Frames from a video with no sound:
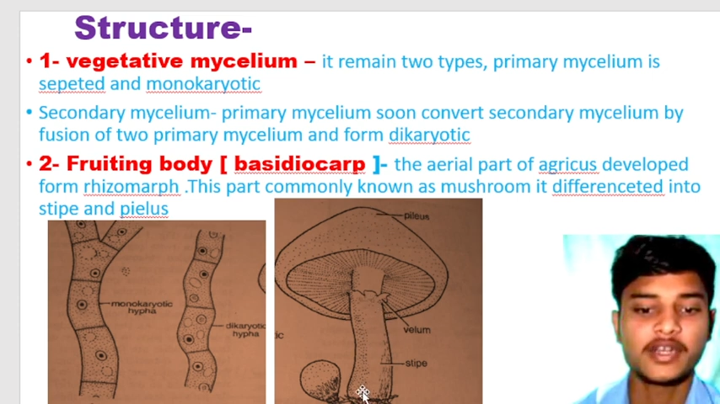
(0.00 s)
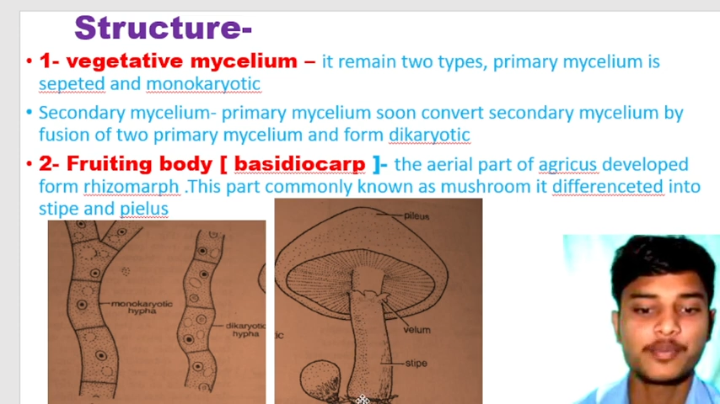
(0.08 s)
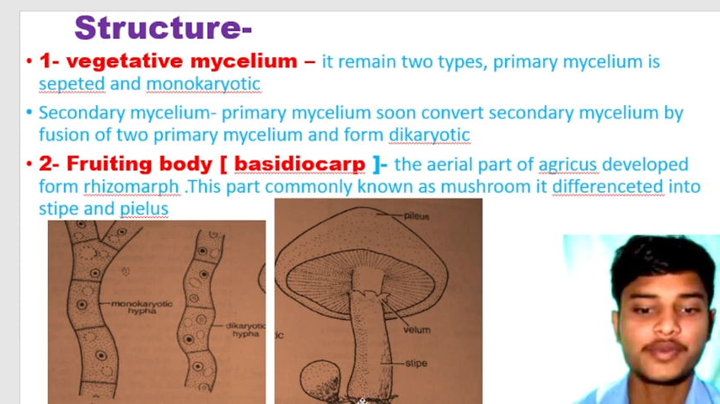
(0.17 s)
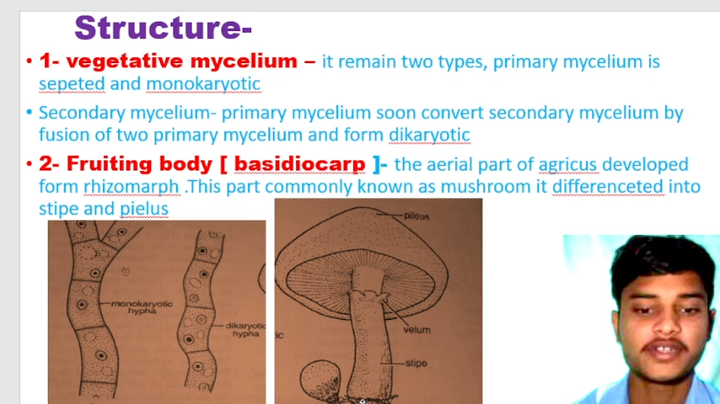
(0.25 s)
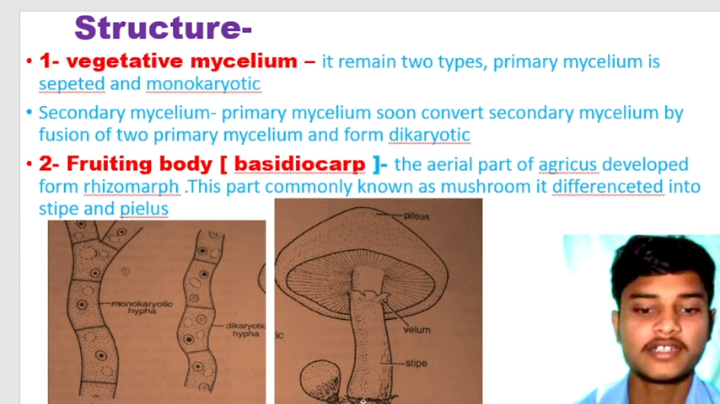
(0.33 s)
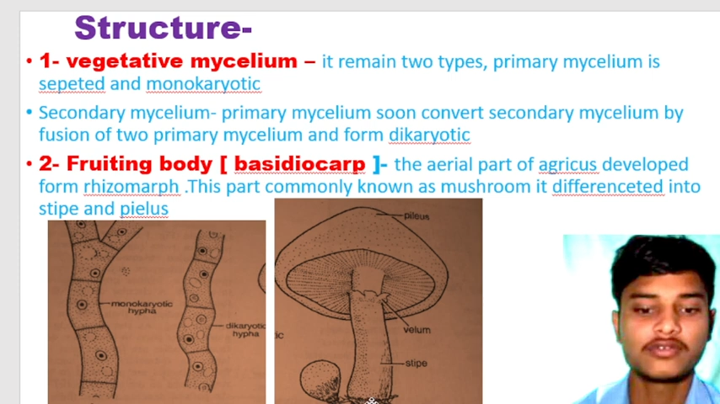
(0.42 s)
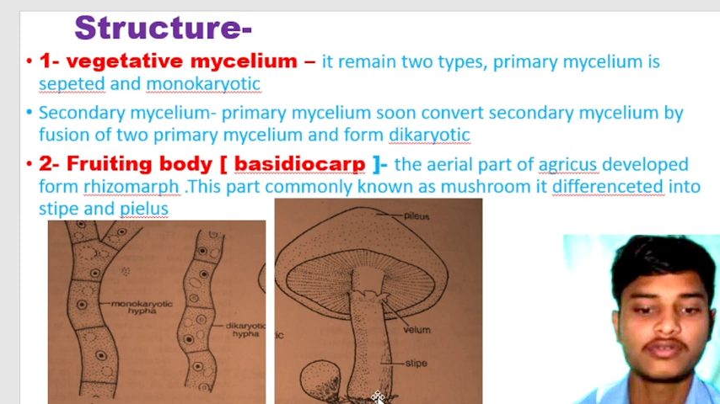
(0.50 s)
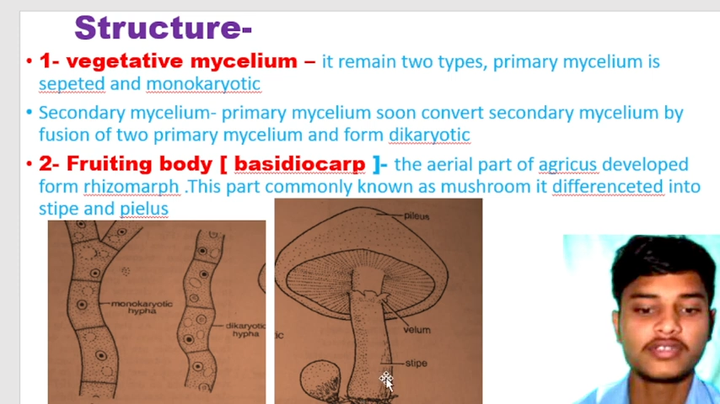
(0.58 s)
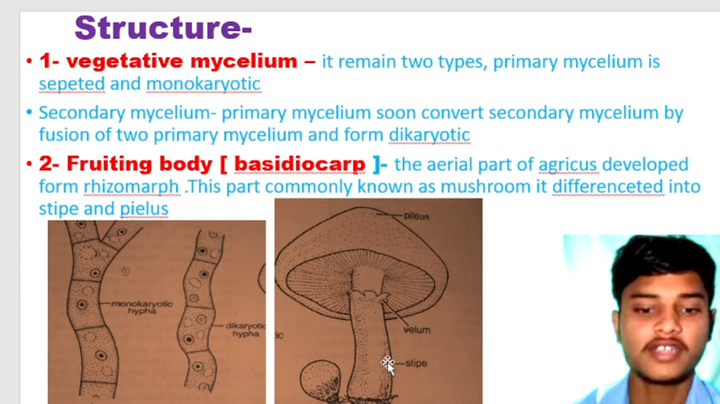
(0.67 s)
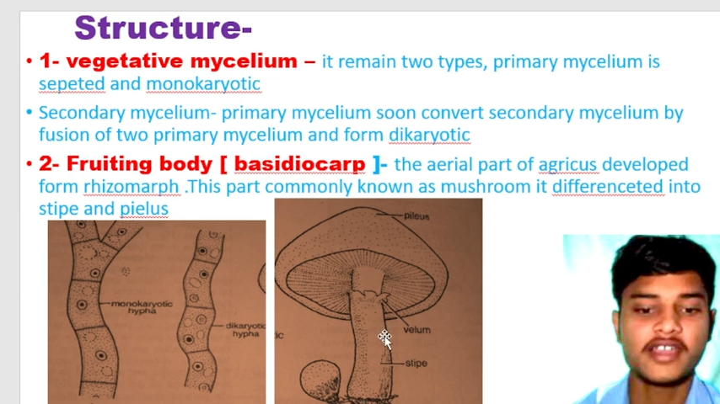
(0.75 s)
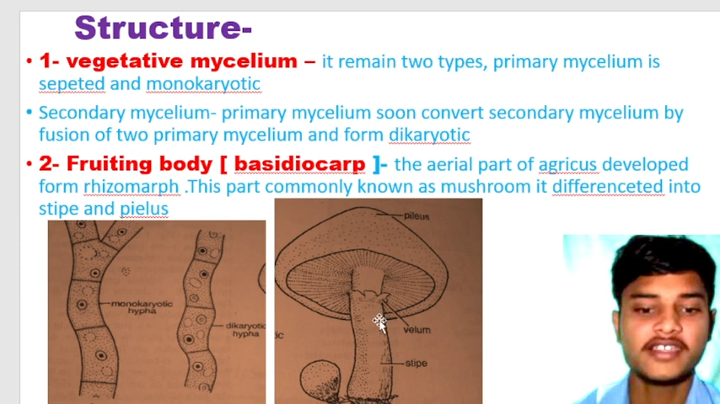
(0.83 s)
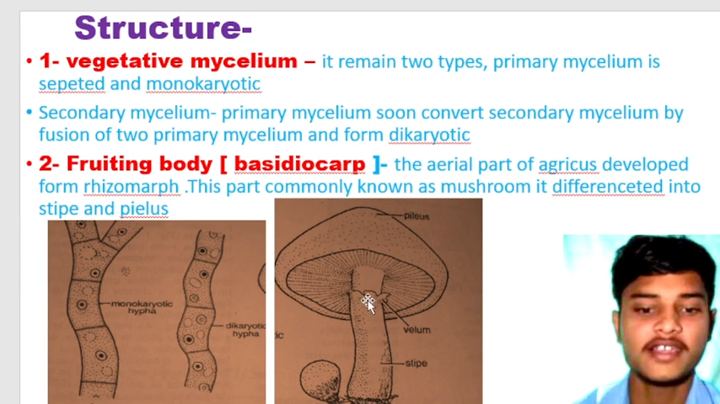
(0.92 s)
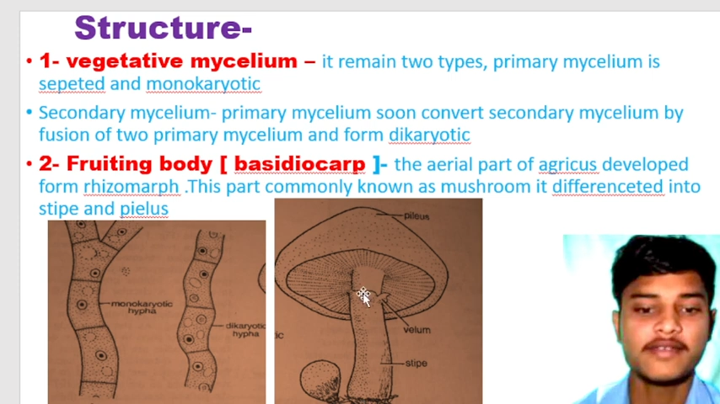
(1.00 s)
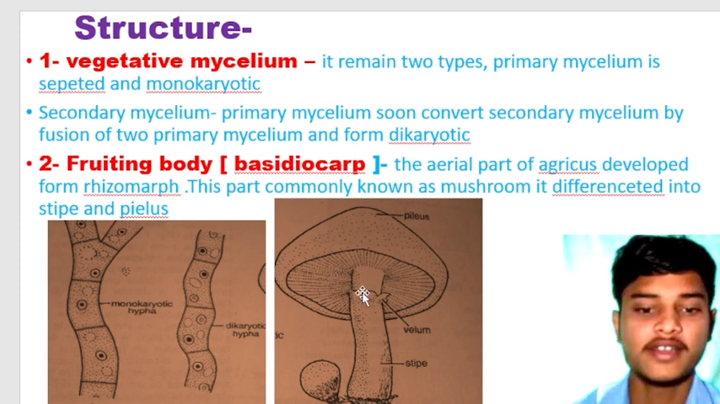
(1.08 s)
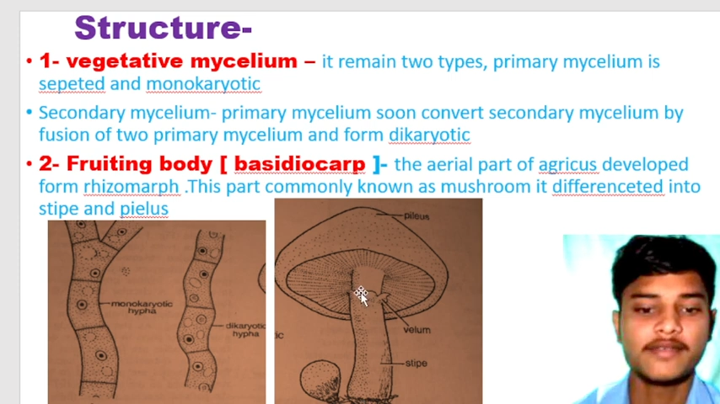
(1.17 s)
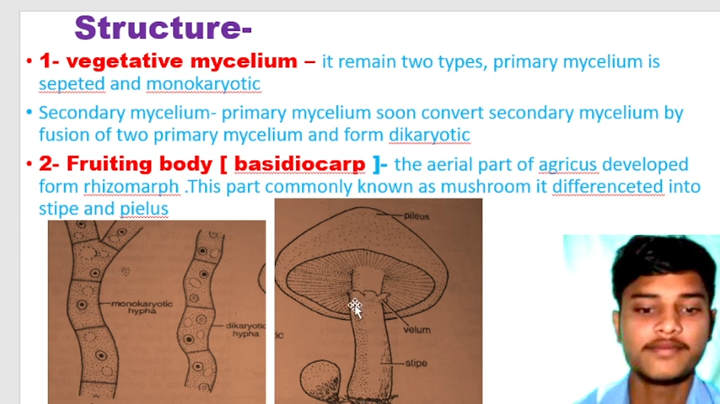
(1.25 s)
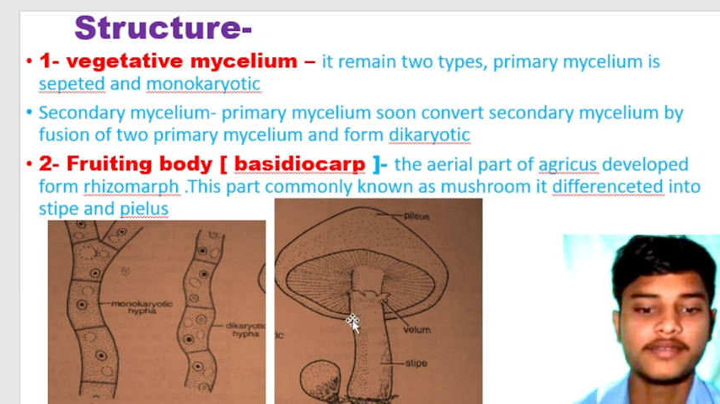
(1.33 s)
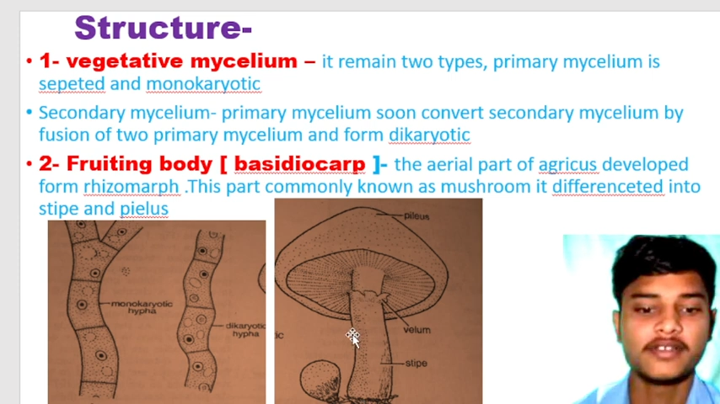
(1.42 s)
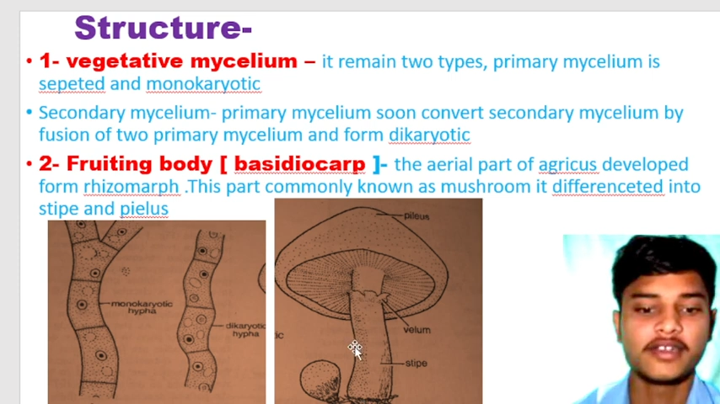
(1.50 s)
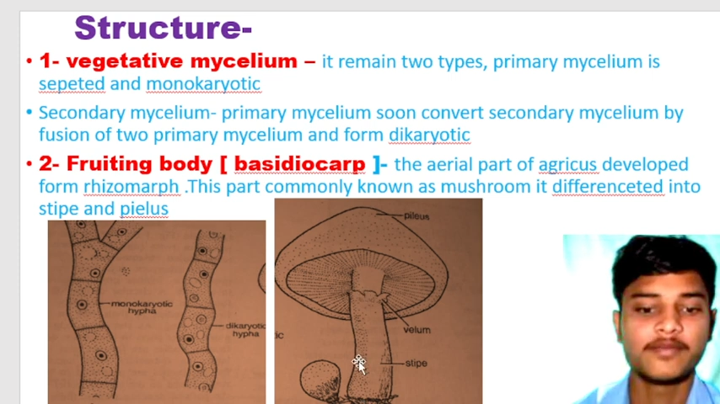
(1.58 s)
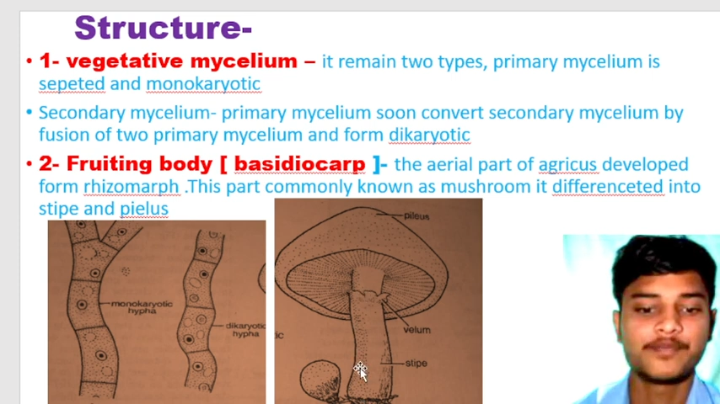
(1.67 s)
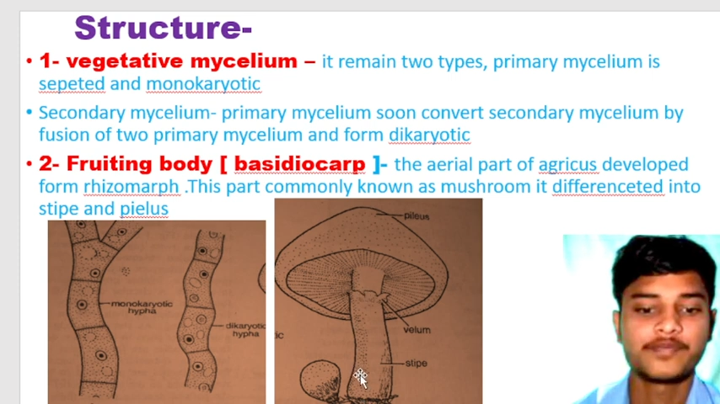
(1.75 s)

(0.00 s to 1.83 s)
तरफ प्रेजेंट होता है ये वाले फिगर